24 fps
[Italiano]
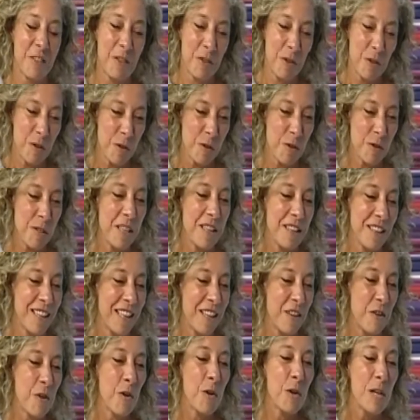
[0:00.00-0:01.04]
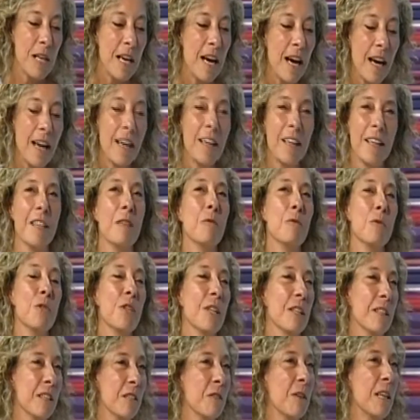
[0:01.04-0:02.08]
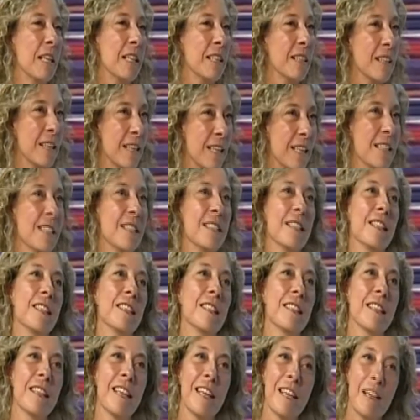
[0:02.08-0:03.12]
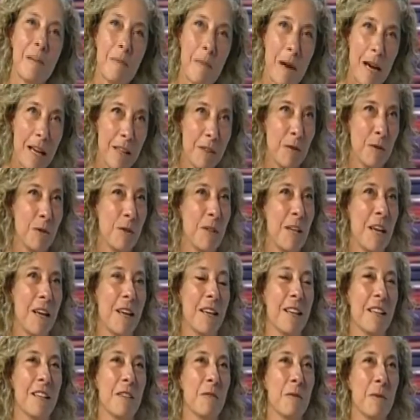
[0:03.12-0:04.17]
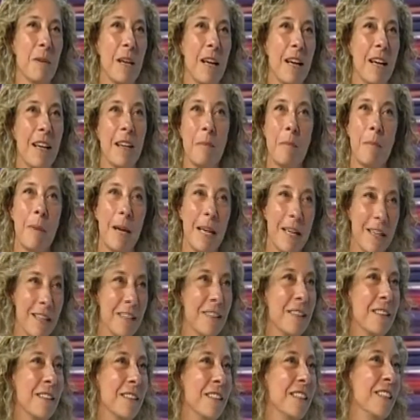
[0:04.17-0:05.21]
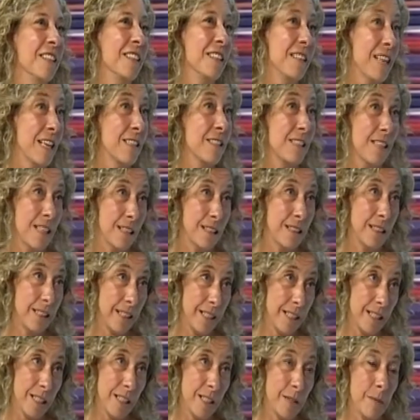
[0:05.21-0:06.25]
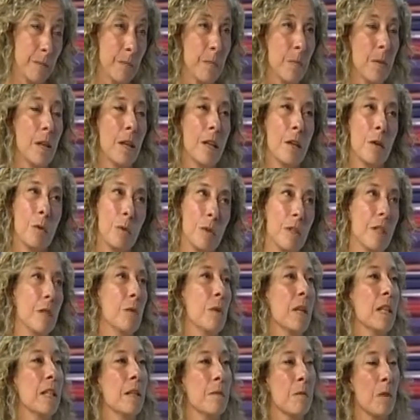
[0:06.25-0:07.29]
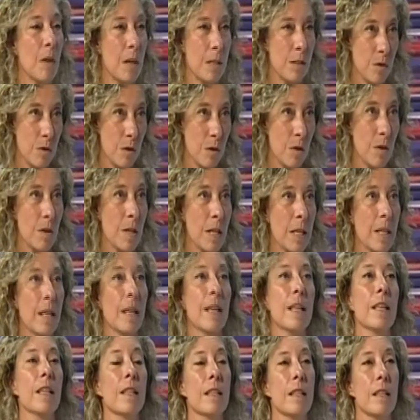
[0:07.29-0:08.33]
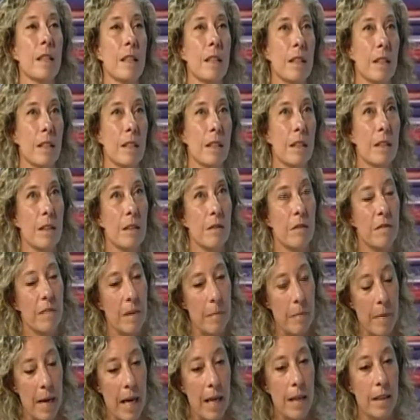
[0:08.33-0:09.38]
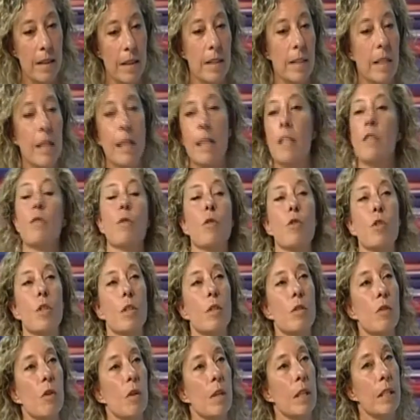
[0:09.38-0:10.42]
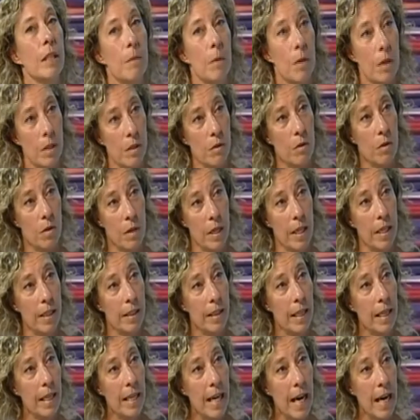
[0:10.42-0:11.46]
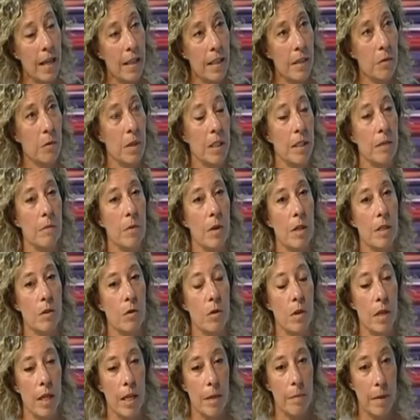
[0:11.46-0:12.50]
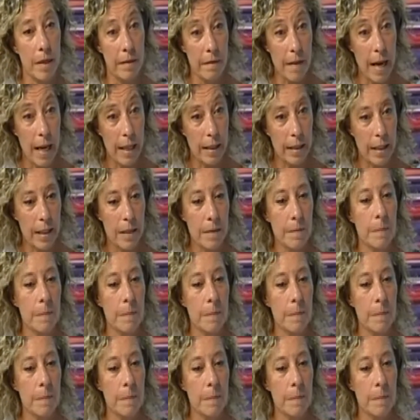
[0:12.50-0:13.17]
così accoglie anche un giardino all'inglese schermato da una parete di tassi antichi. Quindi una dimora storica eh, fa parte dell'Associazione Dimora Storica Italiana, una dimora storica privata